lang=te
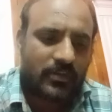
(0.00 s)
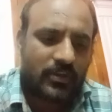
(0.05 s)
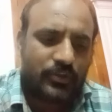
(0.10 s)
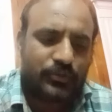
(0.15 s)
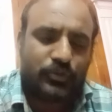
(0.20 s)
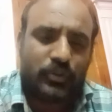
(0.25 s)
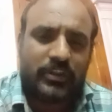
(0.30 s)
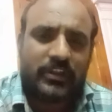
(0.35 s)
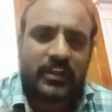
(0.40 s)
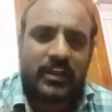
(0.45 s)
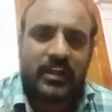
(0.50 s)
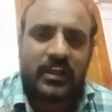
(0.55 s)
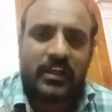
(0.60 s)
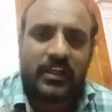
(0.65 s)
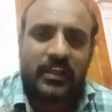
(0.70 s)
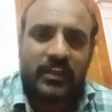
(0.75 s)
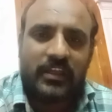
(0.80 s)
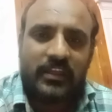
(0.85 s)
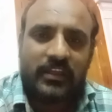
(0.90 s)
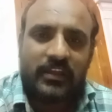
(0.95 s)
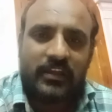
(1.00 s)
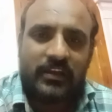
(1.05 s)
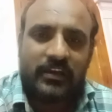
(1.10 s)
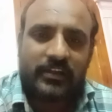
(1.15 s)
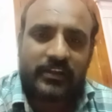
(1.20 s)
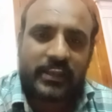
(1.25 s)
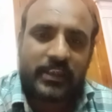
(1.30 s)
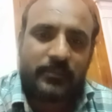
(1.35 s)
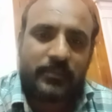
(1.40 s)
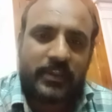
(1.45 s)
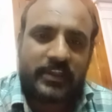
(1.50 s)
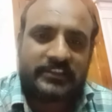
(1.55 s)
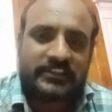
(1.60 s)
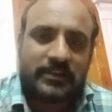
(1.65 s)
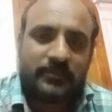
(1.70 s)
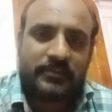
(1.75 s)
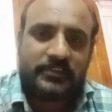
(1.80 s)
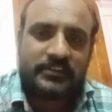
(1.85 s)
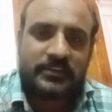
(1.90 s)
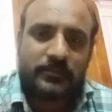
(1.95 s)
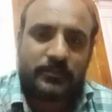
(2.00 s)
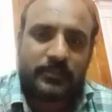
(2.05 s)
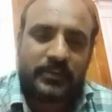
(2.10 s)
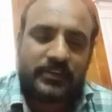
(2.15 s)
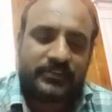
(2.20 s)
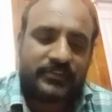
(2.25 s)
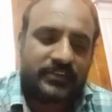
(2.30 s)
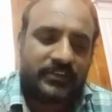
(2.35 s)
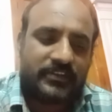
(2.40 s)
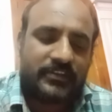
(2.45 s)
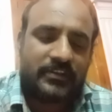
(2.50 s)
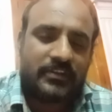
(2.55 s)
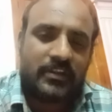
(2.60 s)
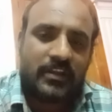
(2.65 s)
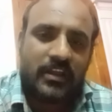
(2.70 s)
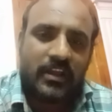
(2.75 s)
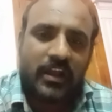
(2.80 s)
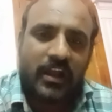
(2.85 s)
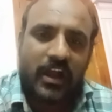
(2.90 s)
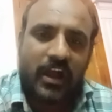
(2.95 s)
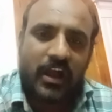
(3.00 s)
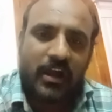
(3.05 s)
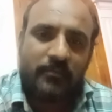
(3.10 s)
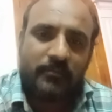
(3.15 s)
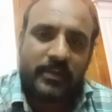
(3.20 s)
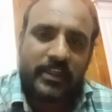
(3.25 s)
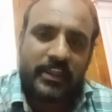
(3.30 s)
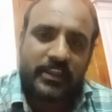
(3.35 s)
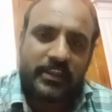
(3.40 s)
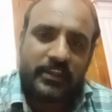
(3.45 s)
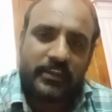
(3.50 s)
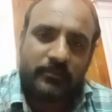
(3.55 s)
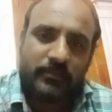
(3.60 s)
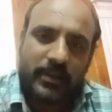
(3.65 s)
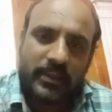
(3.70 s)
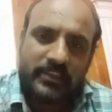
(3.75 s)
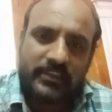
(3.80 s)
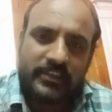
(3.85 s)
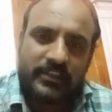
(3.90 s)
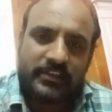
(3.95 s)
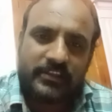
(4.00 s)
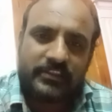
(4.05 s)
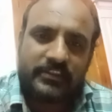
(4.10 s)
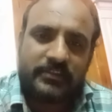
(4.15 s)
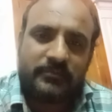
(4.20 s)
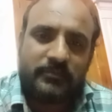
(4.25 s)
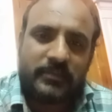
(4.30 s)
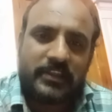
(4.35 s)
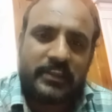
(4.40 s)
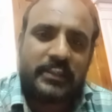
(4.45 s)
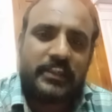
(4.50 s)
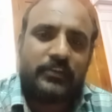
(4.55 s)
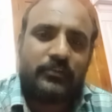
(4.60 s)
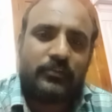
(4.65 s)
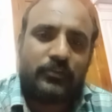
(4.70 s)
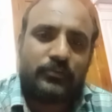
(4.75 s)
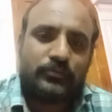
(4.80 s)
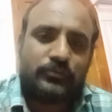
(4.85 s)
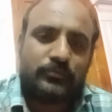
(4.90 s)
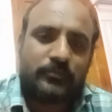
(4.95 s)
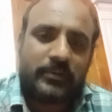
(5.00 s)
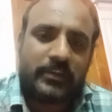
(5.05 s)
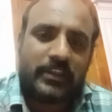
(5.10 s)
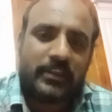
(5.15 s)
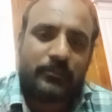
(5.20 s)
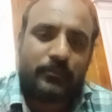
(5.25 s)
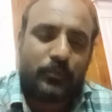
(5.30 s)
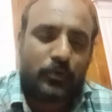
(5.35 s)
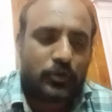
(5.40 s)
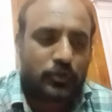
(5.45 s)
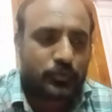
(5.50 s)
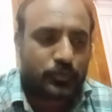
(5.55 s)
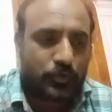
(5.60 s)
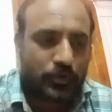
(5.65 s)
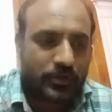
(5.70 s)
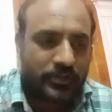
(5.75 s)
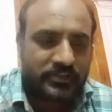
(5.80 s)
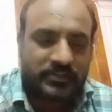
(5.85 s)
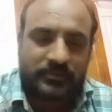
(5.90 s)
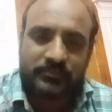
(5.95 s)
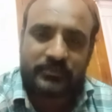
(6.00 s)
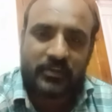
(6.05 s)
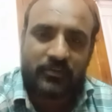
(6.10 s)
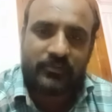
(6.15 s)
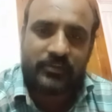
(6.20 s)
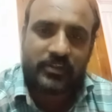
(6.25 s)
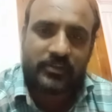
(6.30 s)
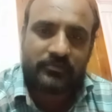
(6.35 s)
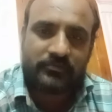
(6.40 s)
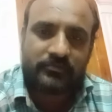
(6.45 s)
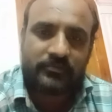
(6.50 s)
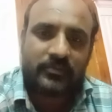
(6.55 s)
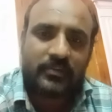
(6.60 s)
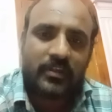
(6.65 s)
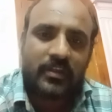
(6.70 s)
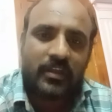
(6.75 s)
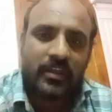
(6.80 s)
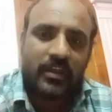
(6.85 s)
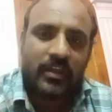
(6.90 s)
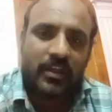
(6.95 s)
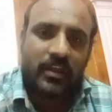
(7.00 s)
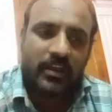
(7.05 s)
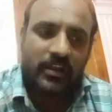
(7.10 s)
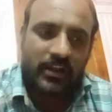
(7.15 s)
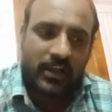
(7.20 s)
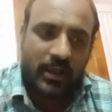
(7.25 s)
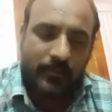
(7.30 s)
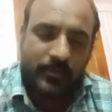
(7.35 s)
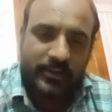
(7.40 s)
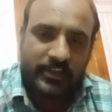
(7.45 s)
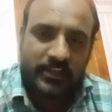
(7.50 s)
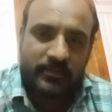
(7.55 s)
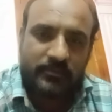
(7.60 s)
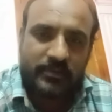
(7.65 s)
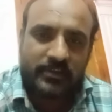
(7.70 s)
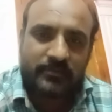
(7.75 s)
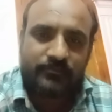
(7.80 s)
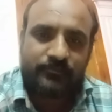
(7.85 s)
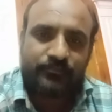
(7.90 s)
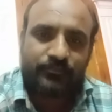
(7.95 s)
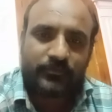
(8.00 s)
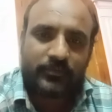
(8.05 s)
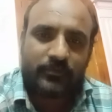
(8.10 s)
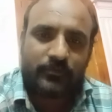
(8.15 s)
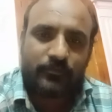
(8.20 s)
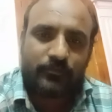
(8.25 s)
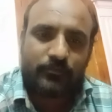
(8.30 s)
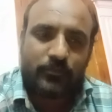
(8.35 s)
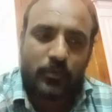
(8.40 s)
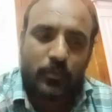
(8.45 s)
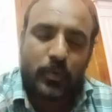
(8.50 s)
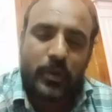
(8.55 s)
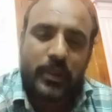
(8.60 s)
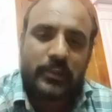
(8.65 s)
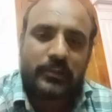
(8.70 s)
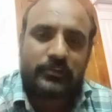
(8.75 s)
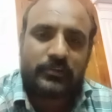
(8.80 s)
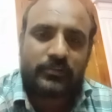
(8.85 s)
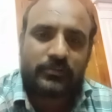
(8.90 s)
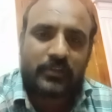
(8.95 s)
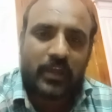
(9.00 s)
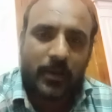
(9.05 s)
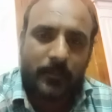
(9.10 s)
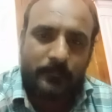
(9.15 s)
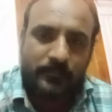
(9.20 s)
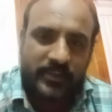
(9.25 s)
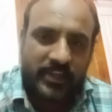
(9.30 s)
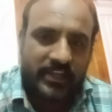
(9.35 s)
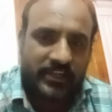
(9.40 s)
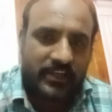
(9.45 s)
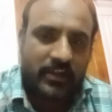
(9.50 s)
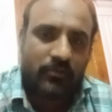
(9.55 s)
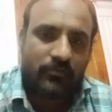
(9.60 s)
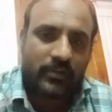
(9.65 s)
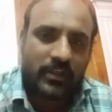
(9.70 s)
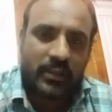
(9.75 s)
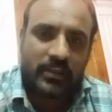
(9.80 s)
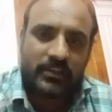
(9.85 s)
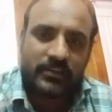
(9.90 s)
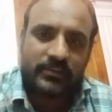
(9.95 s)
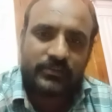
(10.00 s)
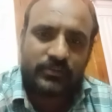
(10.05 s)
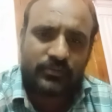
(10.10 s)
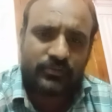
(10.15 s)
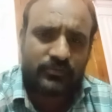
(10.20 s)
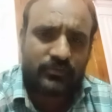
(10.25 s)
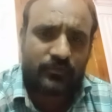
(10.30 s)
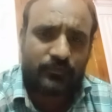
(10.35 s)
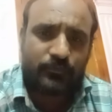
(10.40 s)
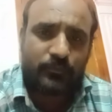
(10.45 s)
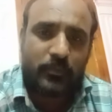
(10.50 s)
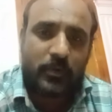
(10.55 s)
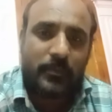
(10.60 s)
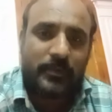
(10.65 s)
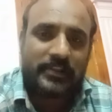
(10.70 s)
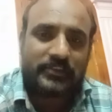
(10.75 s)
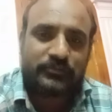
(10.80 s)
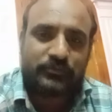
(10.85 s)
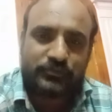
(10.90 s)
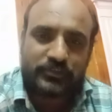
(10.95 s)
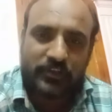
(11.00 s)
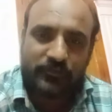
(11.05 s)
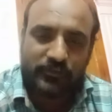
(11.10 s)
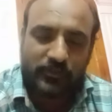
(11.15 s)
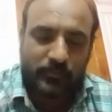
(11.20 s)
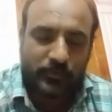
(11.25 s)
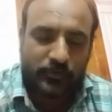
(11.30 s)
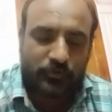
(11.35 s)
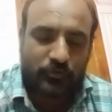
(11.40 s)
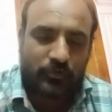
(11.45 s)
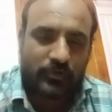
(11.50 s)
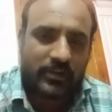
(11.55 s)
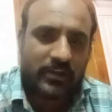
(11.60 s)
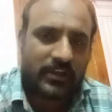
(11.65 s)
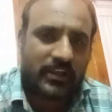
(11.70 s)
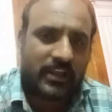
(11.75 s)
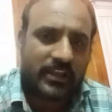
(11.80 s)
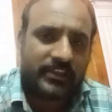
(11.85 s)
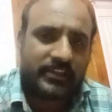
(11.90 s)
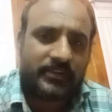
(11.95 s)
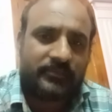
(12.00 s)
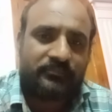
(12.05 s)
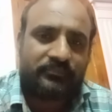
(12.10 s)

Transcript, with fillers: సో ఇక రేపే ఎగ్జామ్ అని చెప్పేసి ఆ అమ్మాయి బయలుదేరింది మళ్ళీ ఈరోజు మళ్ళీ పోస్ట్ పోన్ అని చెప్తా ఉన్నారు కాబట్టి మనం మొబైల్ అప్డేట్గా ఉండాలి చూస్తూ మొబైల్ స్విచ్ ఆఫ్లో పెట్టుకోవడం కానీ